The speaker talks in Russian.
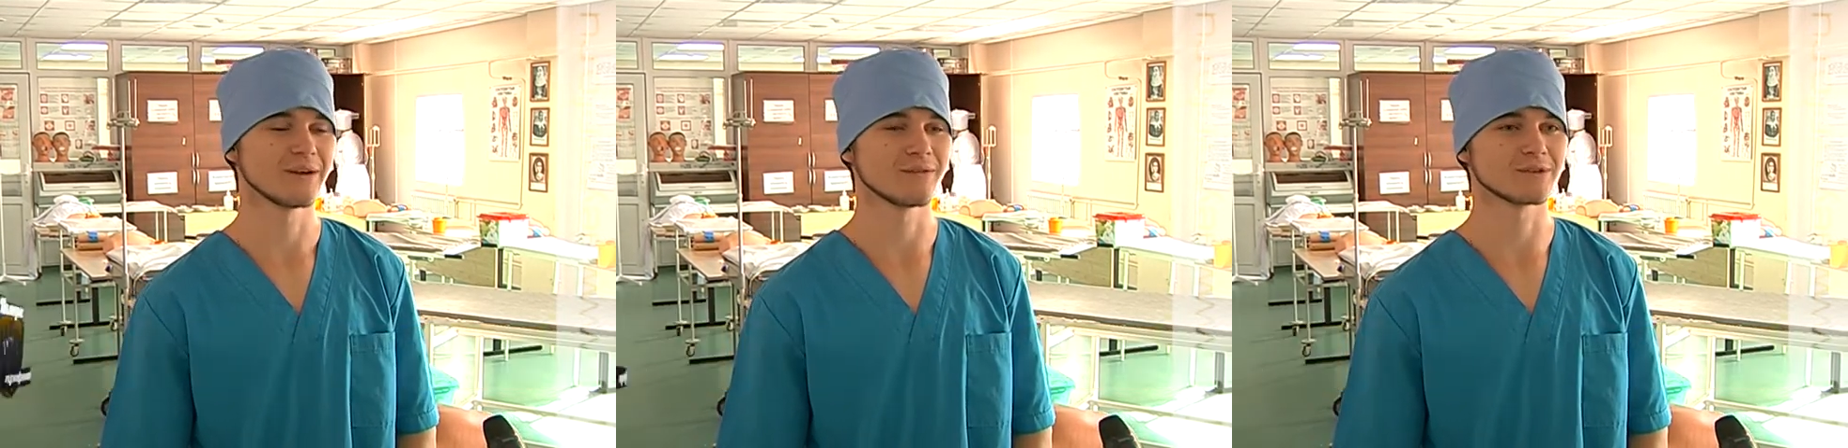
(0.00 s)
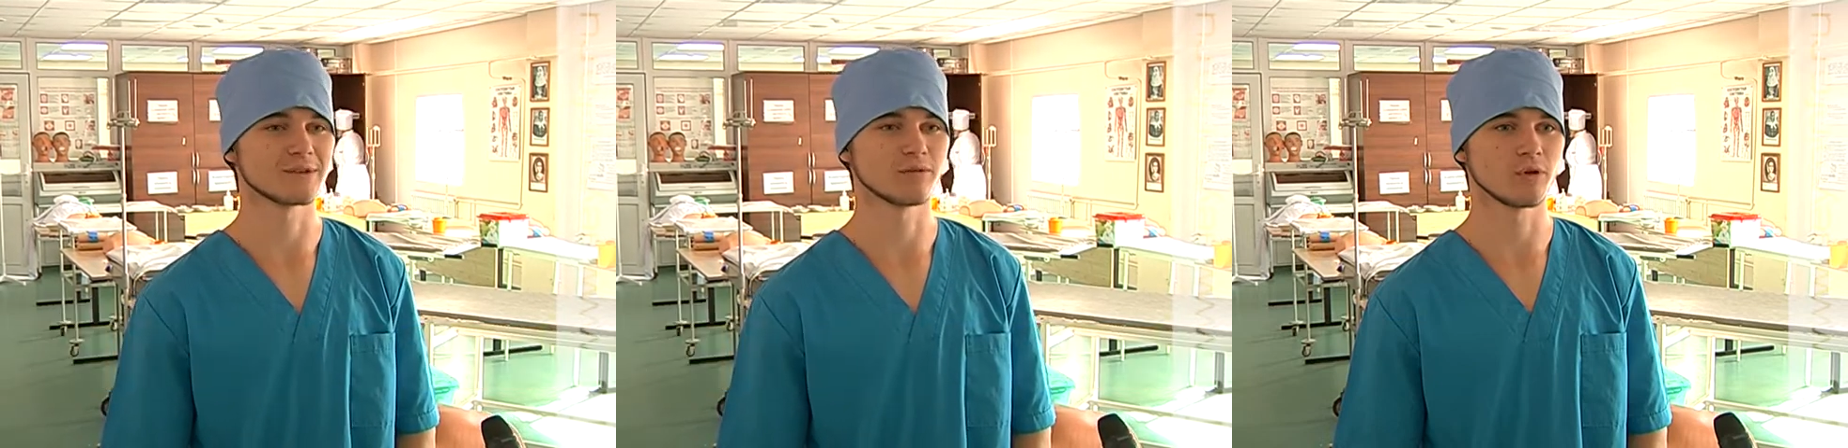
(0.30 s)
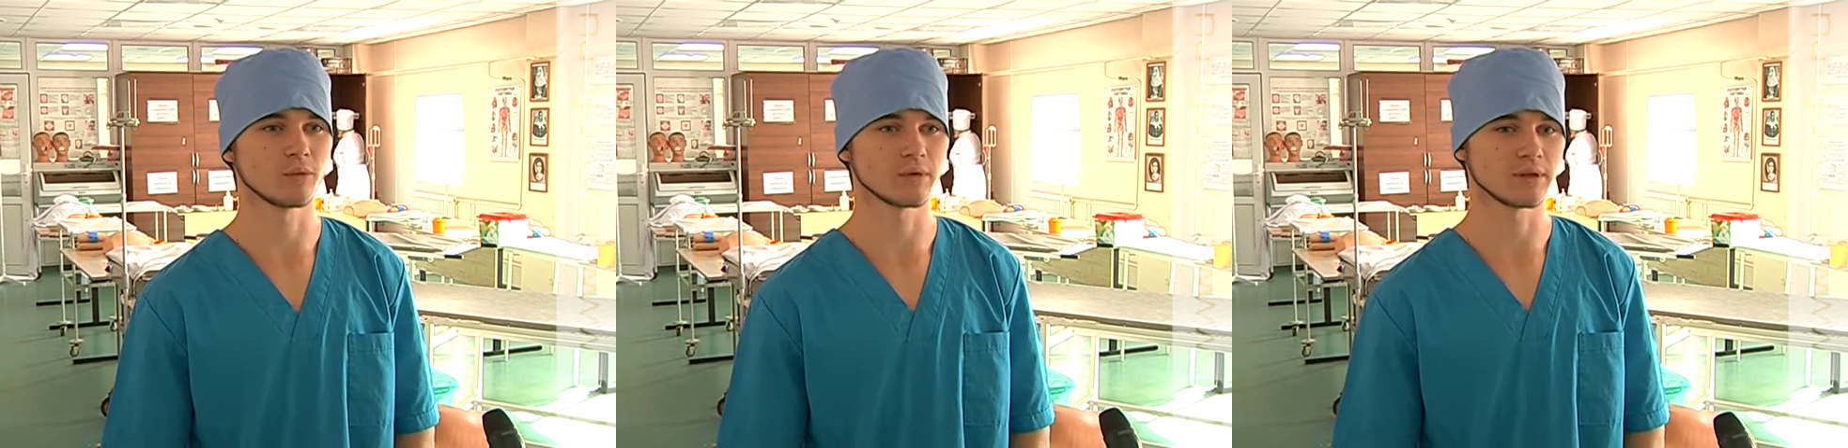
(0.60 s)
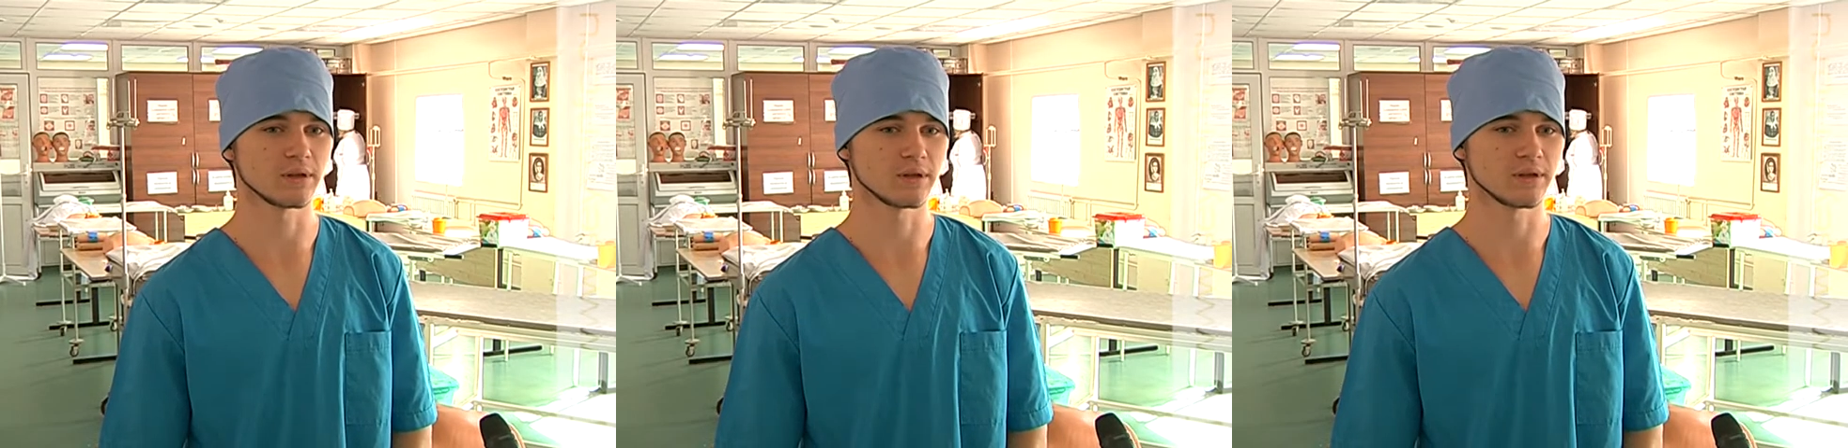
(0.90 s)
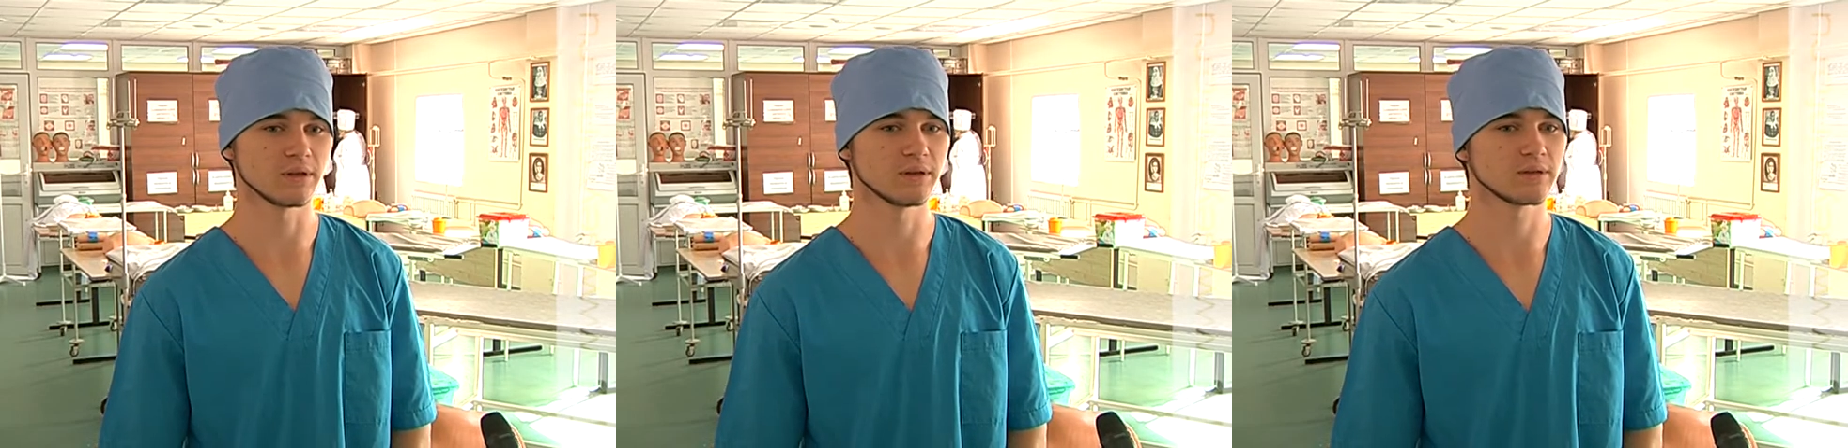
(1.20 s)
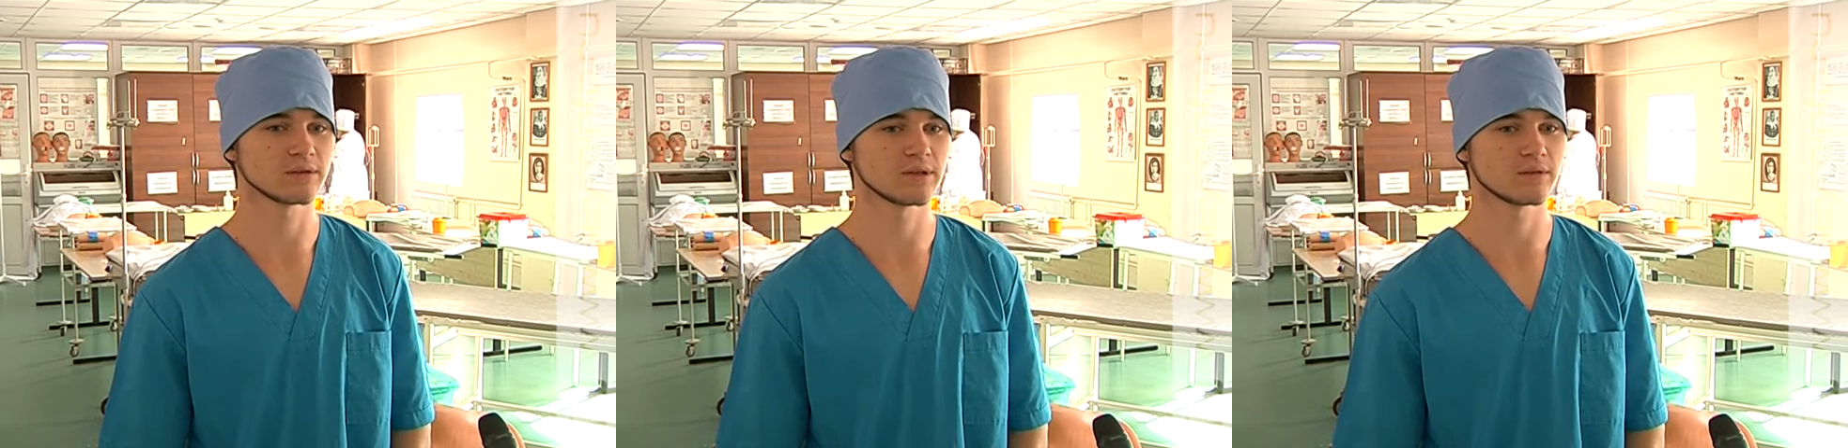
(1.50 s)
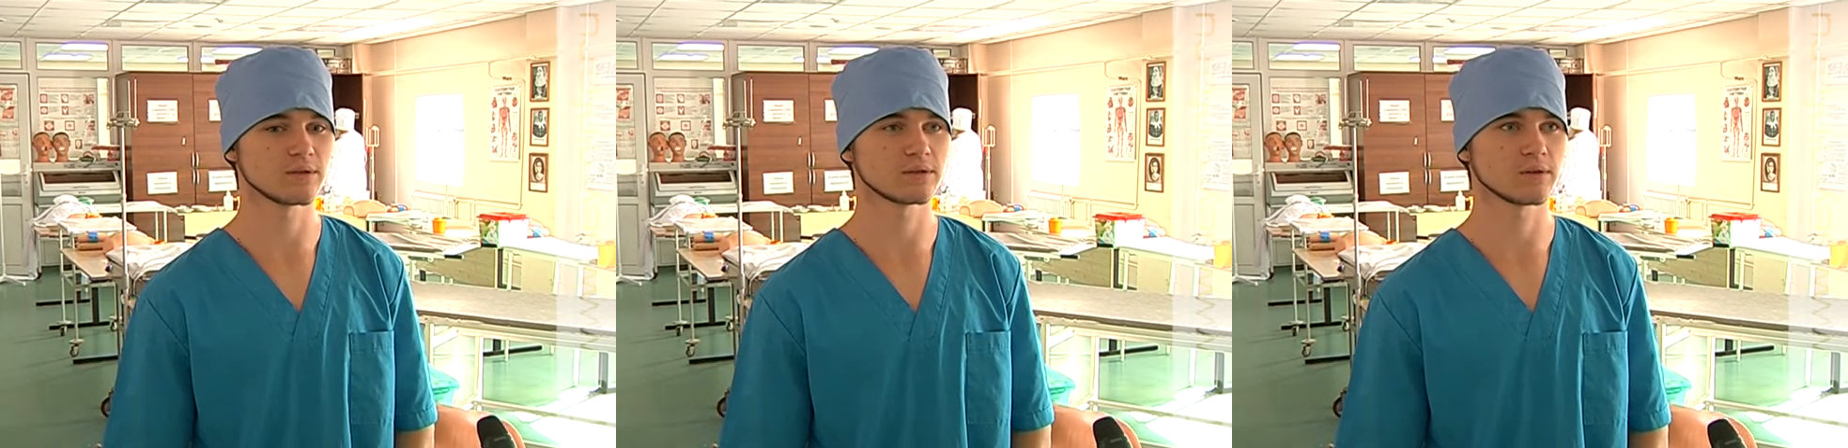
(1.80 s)
в основном, и,
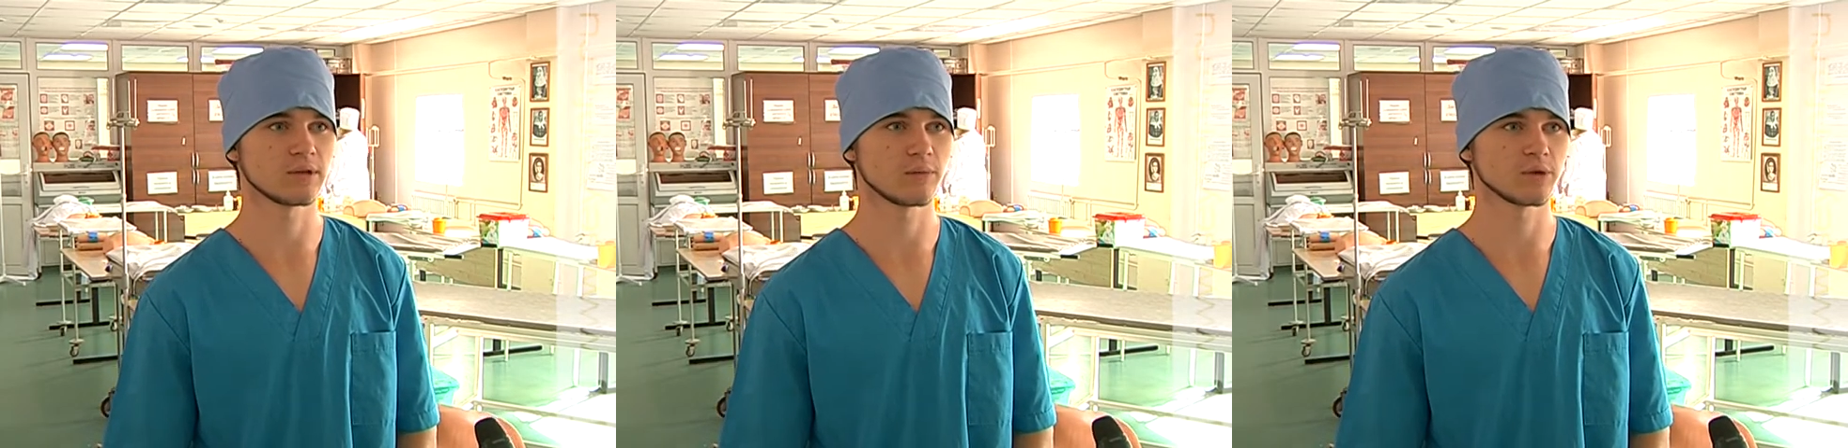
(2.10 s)
соответственно,